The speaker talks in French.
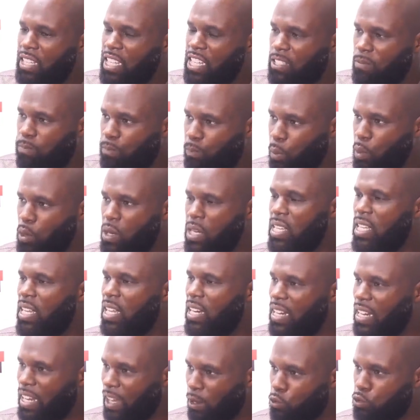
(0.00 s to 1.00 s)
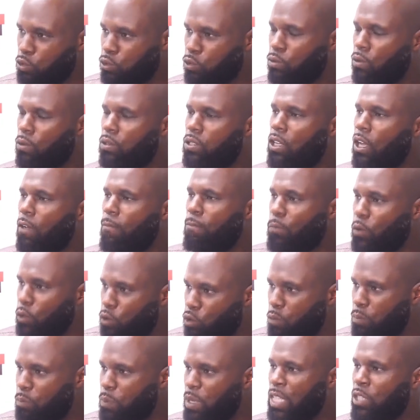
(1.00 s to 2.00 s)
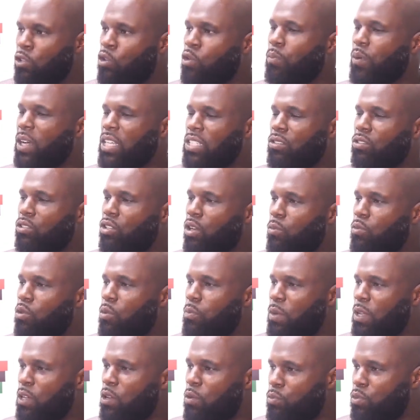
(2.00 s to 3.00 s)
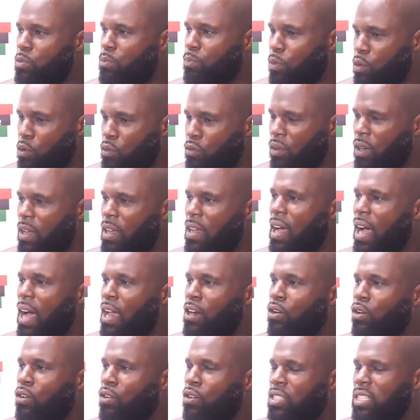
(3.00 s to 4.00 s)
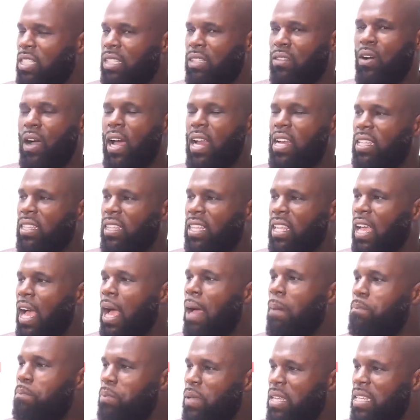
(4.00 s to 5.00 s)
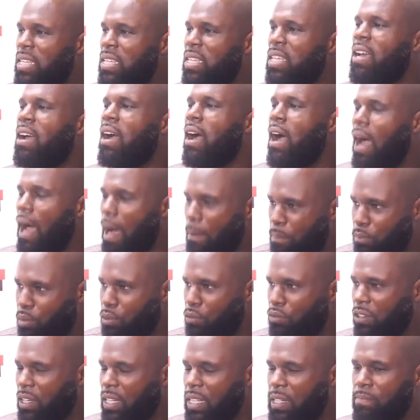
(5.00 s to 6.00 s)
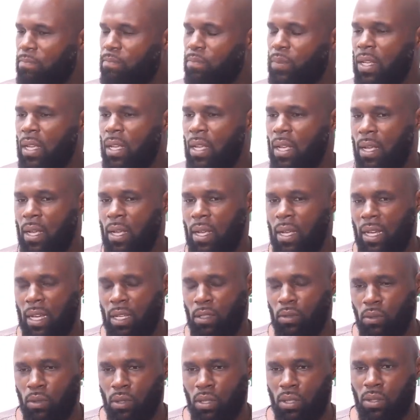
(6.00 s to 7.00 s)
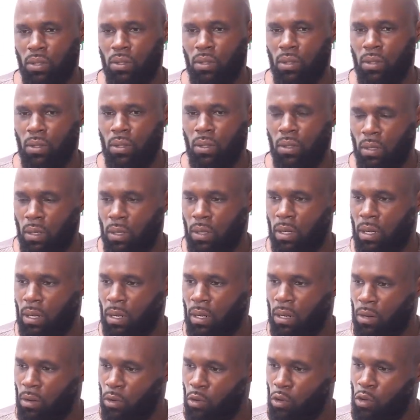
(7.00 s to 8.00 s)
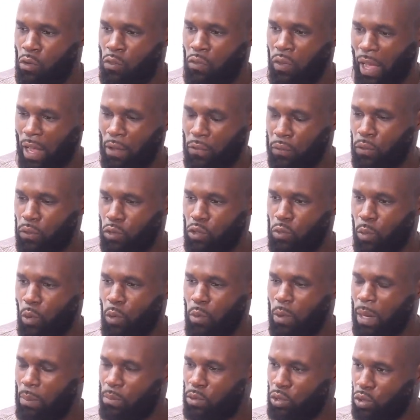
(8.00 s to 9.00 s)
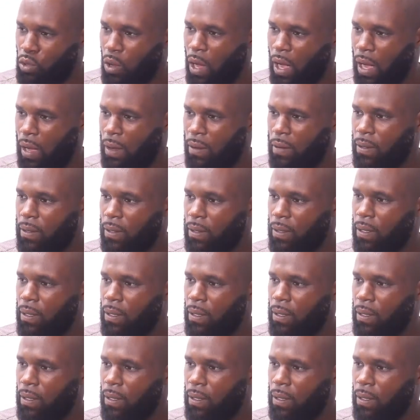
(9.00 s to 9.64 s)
qui spolient les ressources de ce pays qu'on présente comme le pays le plus pauvre, alors que c'est en réalité un pays appauvri. Et donc, le vrai fond du problème sera